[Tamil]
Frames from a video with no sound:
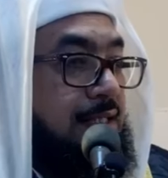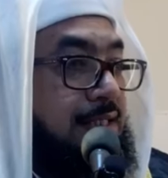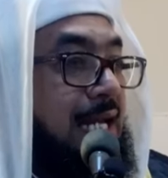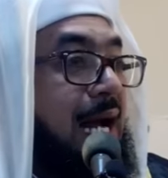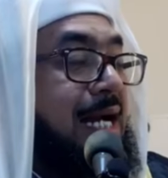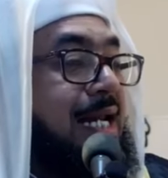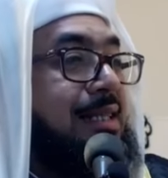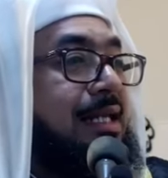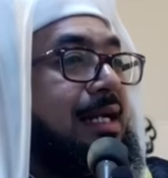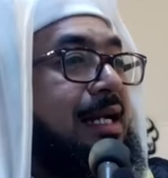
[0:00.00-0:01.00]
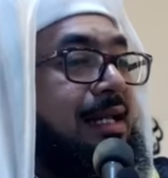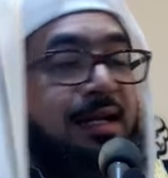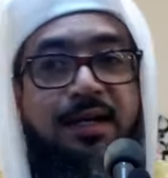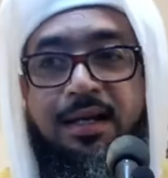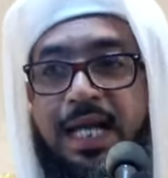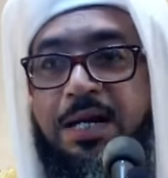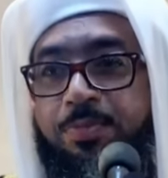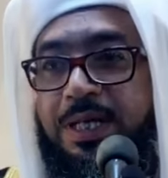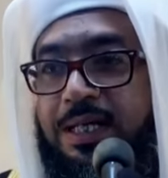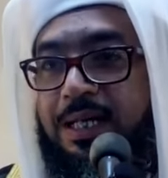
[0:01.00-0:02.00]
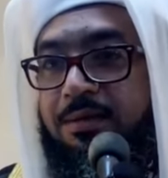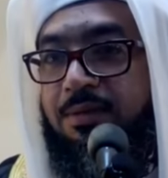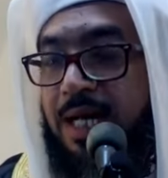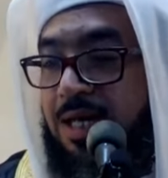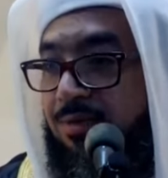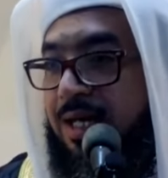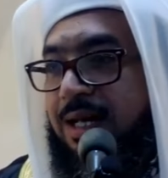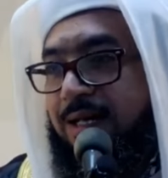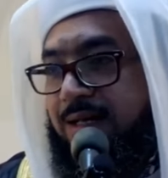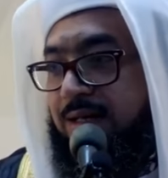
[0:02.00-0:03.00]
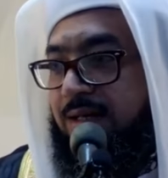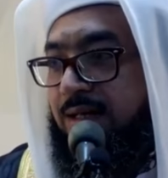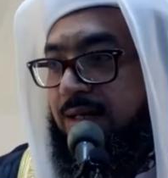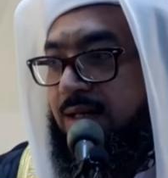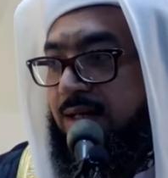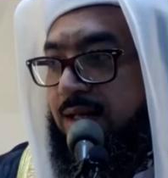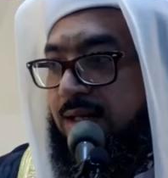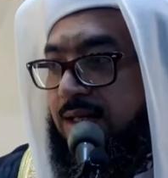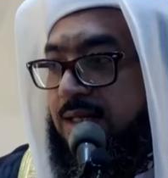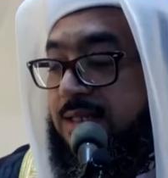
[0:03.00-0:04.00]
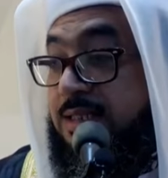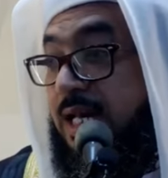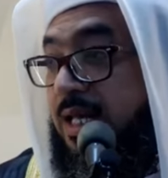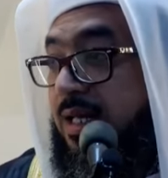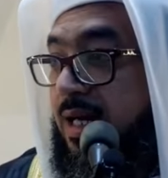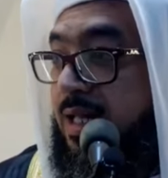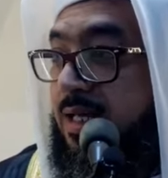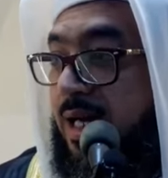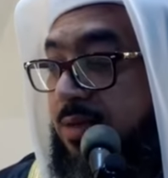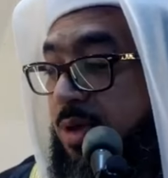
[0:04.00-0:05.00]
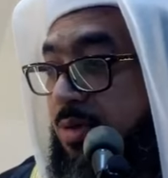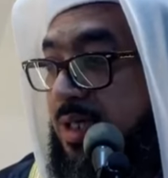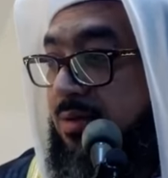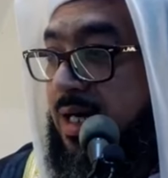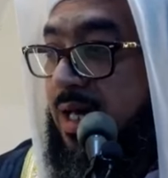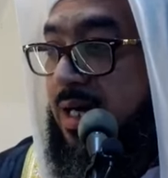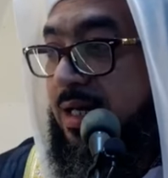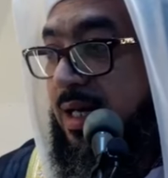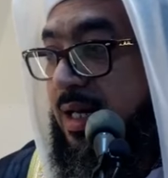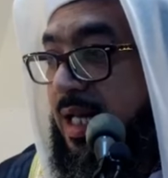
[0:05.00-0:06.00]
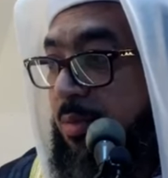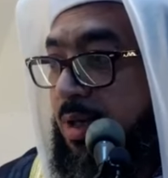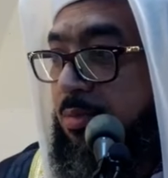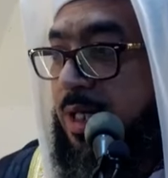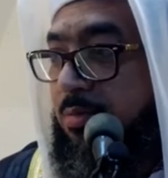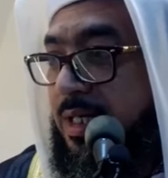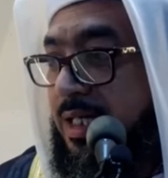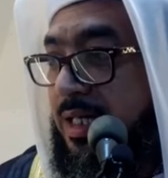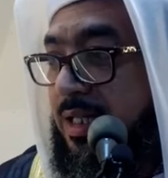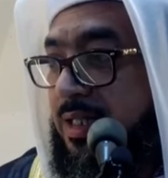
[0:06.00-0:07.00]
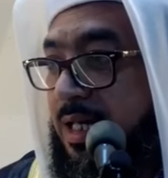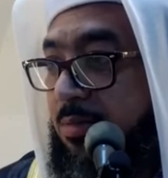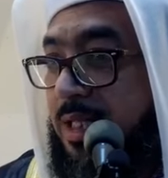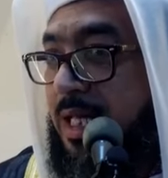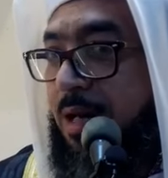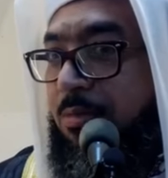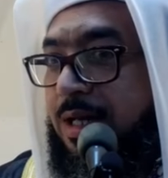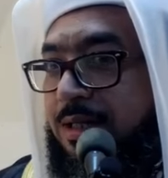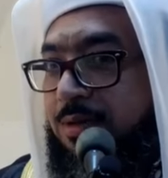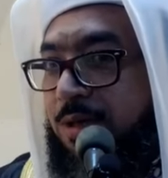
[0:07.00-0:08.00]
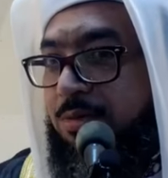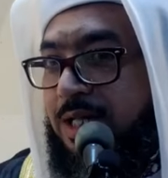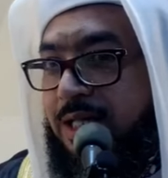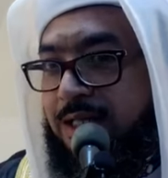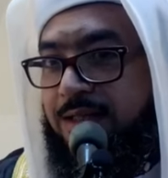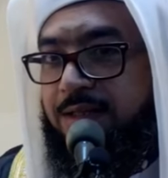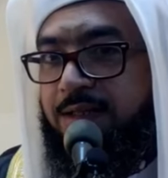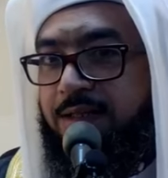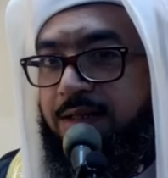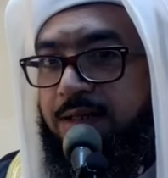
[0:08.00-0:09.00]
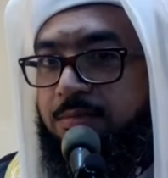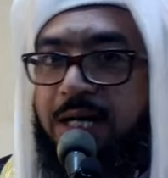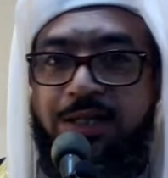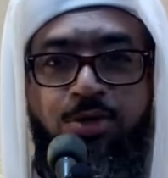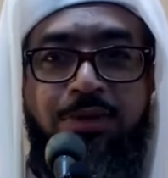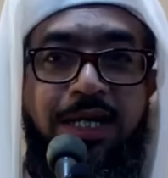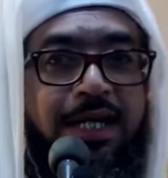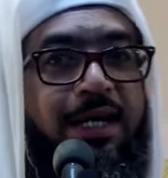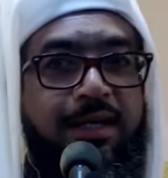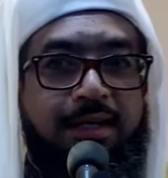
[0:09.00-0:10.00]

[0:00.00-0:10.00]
சில அனர்த்தங்களில் ஏற்பட்ட விளைவால் சிலைகளை கழுவிவிட்ட வரலாறுகள் எல்லாம் நம்மிடம் இருக்கிறது என்பதை நாம் மறந்துவிட முடியாது பார்த்தோம் இல்லையா